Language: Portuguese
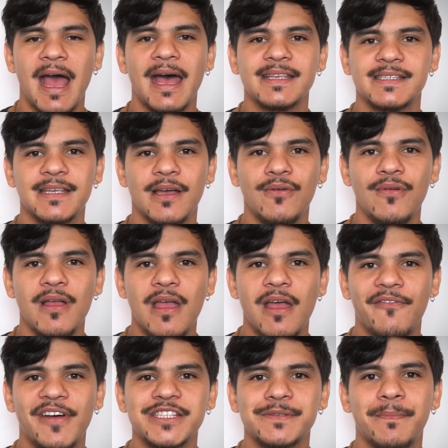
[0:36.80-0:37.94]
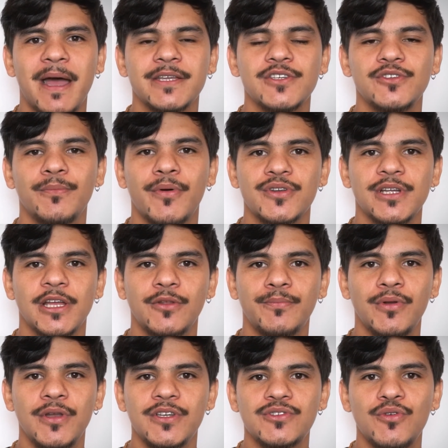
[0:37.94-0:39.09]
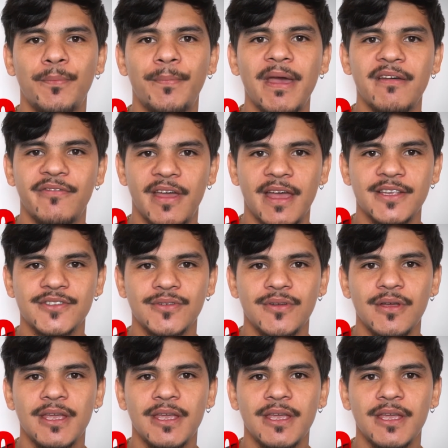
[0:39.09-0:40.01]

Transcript: A ação faz parte de um projeto político perverso